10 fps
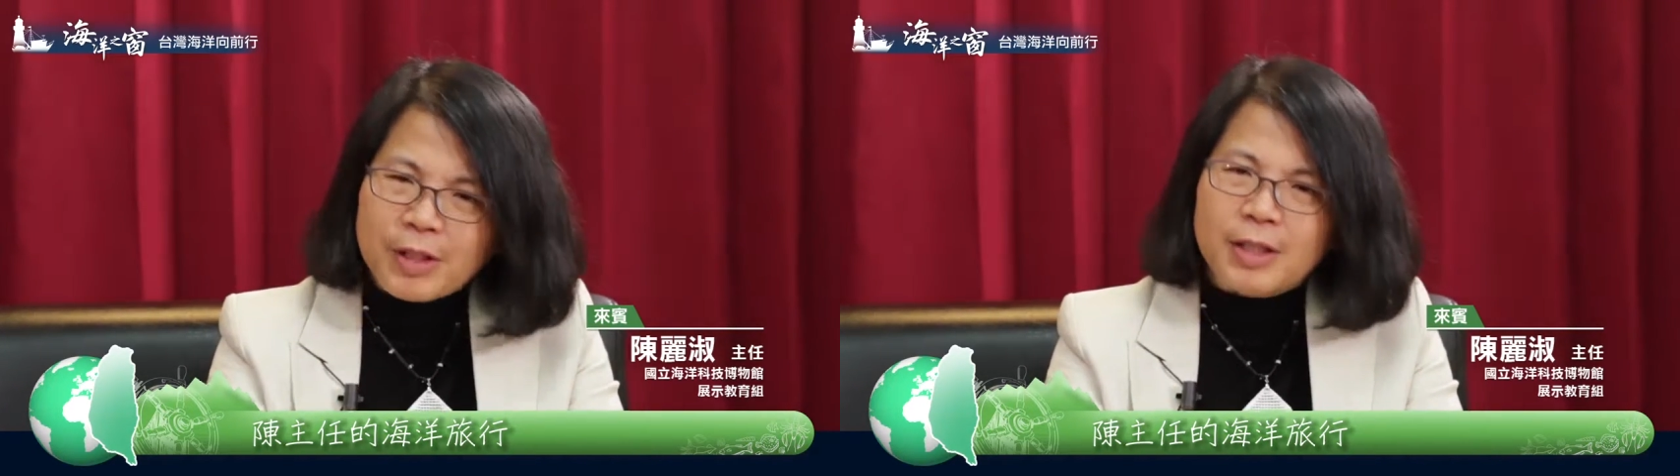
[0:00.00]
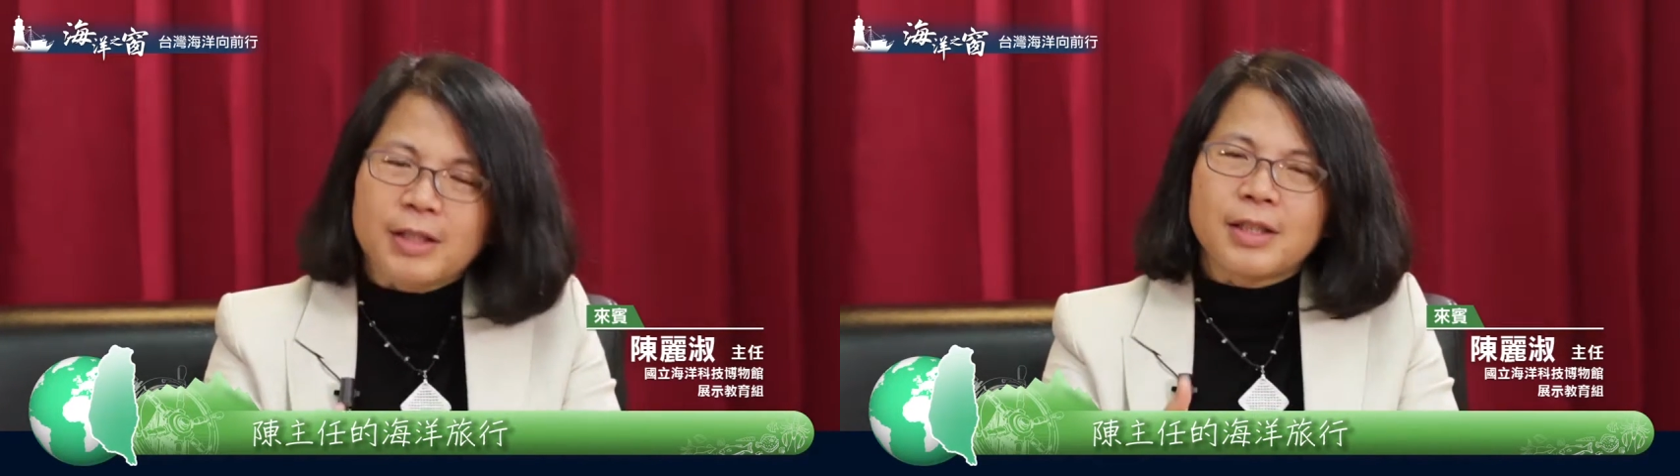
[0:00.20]

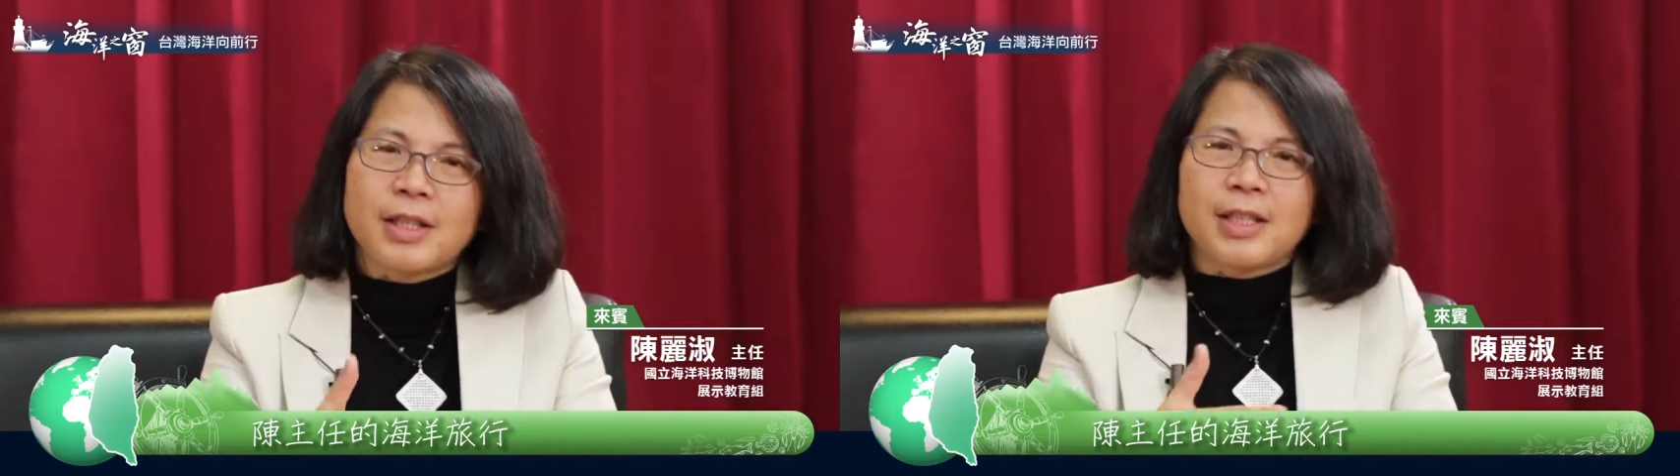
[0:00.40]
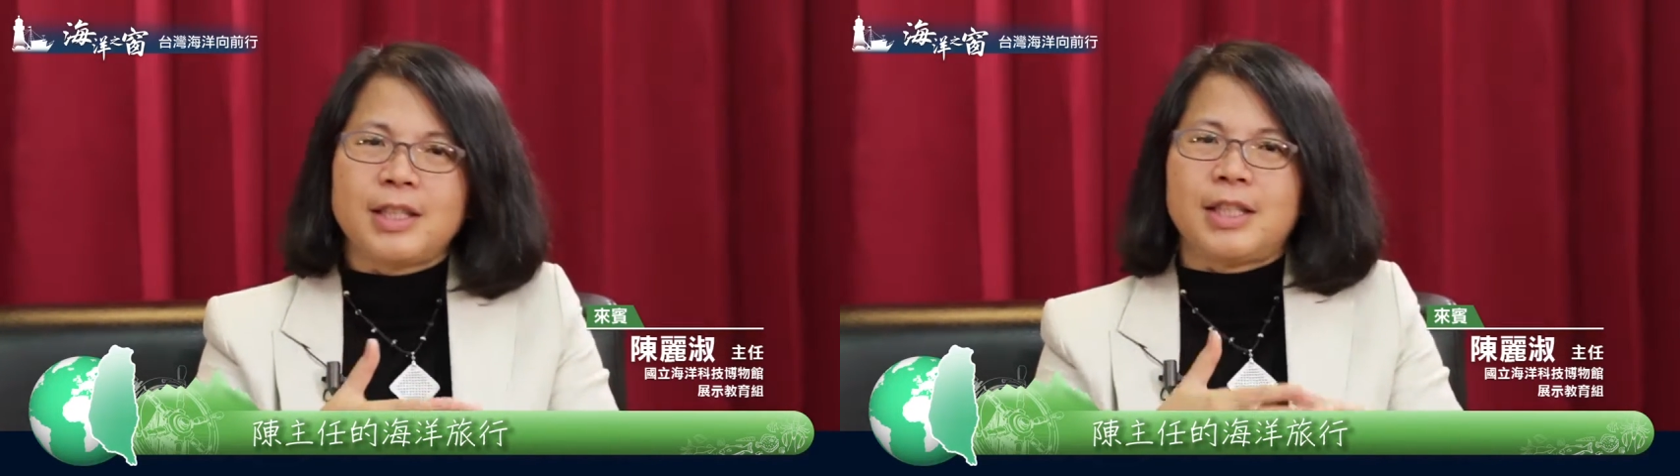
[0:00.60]
人
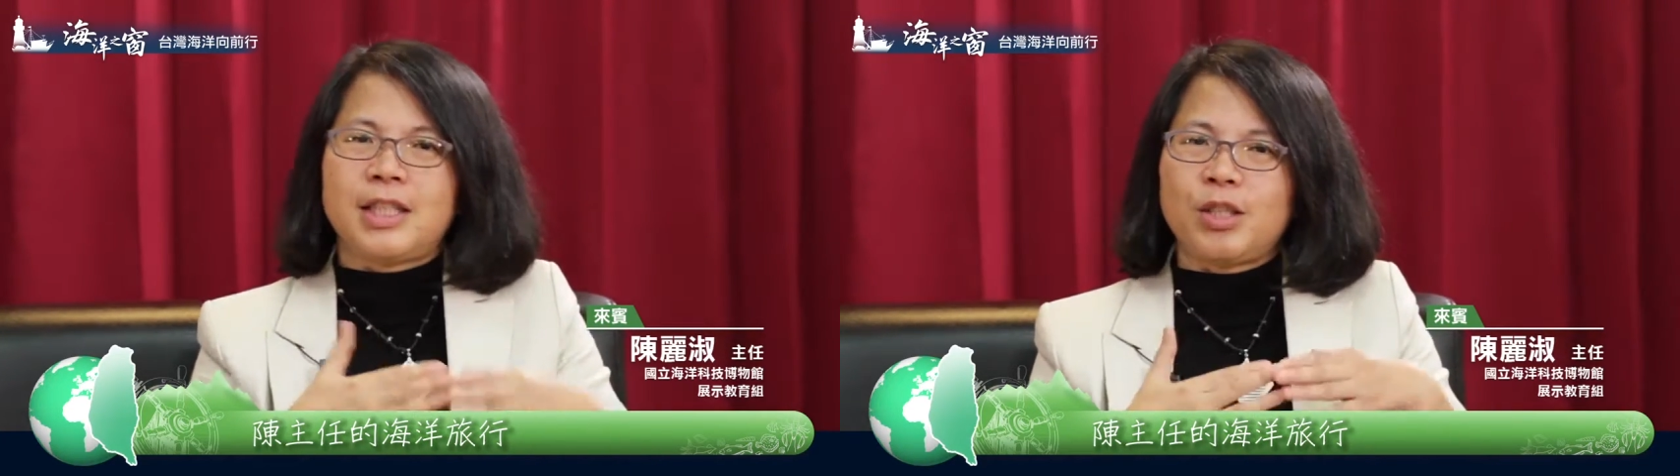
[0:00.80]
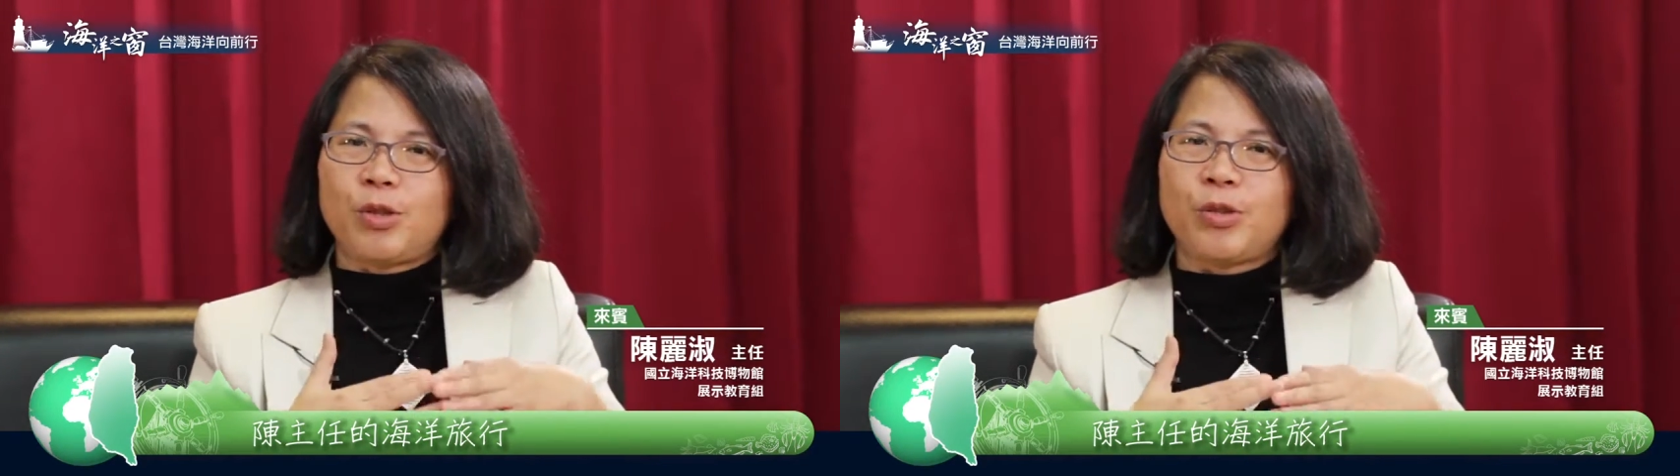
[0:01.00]
可以
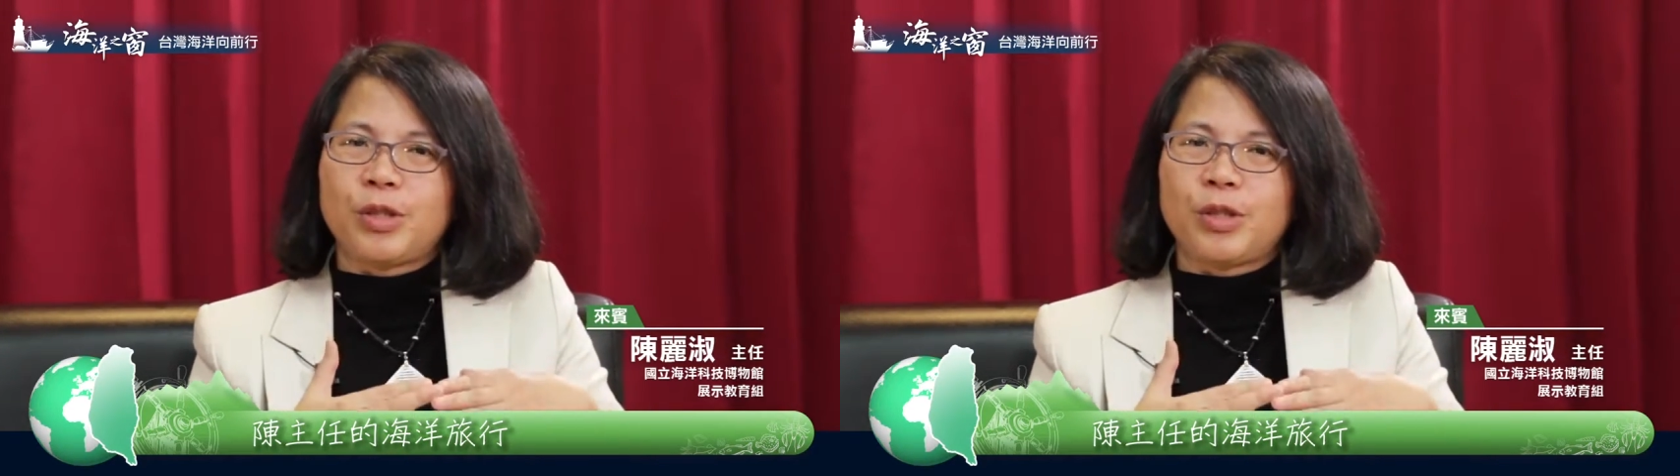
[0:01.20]
进去，